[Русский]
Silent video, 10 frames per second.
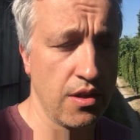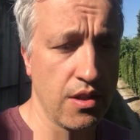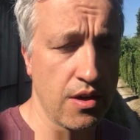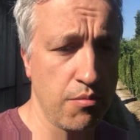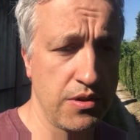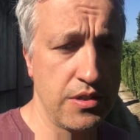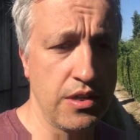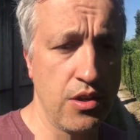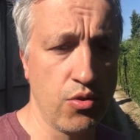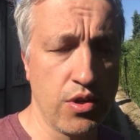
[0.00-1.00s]
Лара
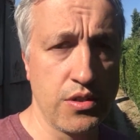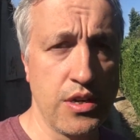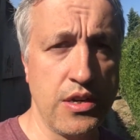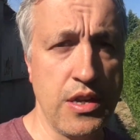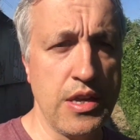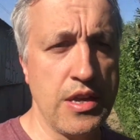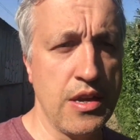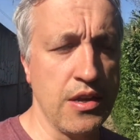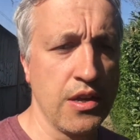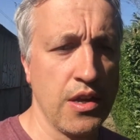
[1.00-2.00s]
Базилио, Андре
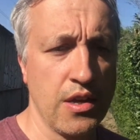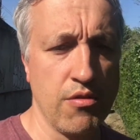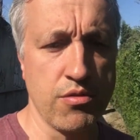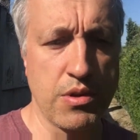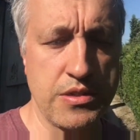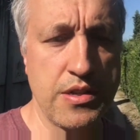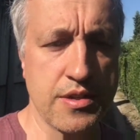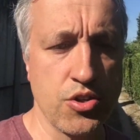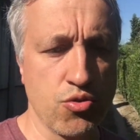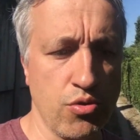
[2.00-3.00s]
Ньери Вот
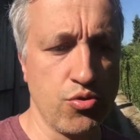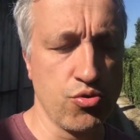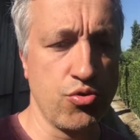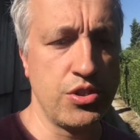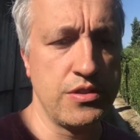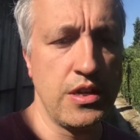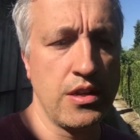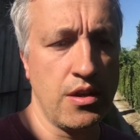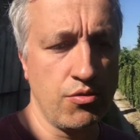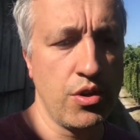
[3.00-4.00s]
бразильская школа тоже очень
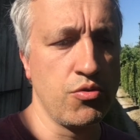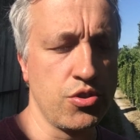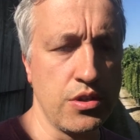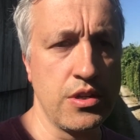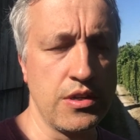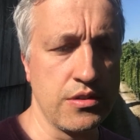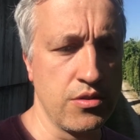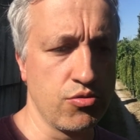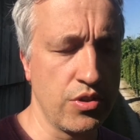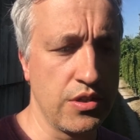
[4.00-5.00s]
сильная, у них очень
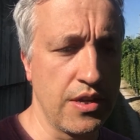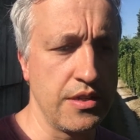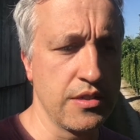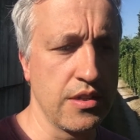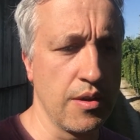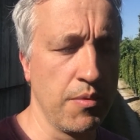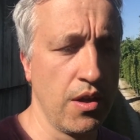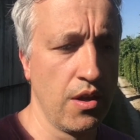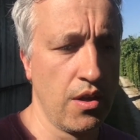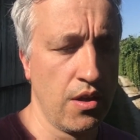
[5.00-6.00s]
интересные тоже гитаристы там.
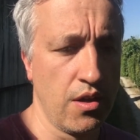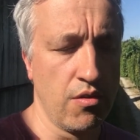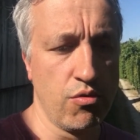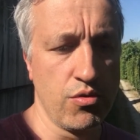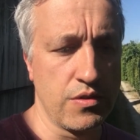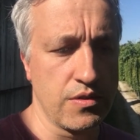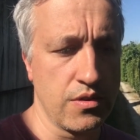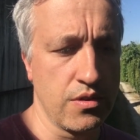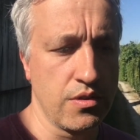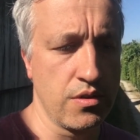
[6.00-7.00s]
Вот.
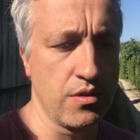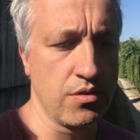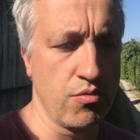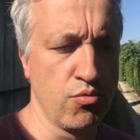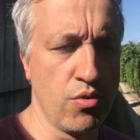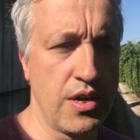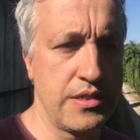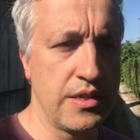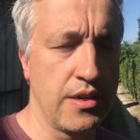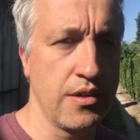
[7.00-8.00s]
Э, ну,
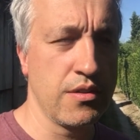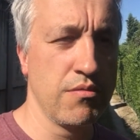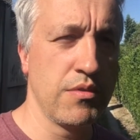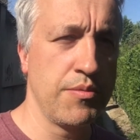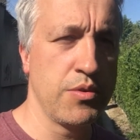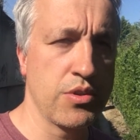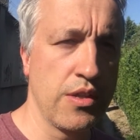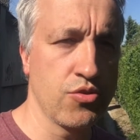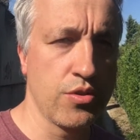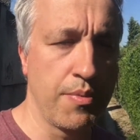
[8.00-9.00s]
Азия, я мне
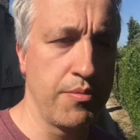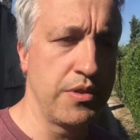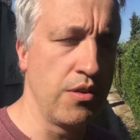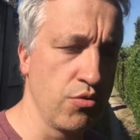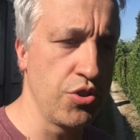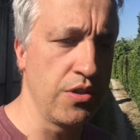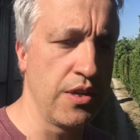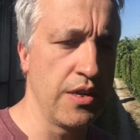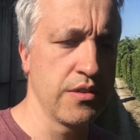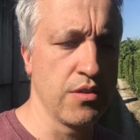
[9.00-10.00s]
сказал, что это прям сильно очень
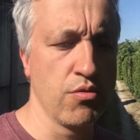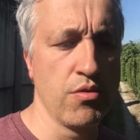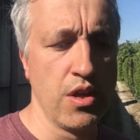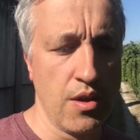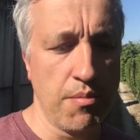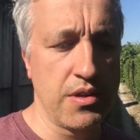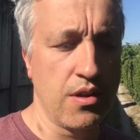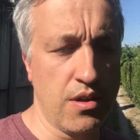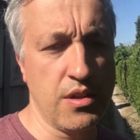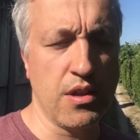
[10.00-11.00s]
интересно, но
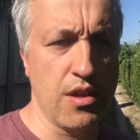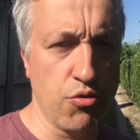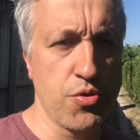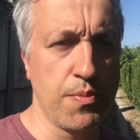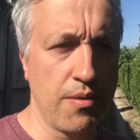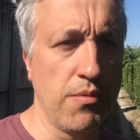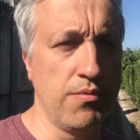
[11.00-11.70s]
они такие очень прям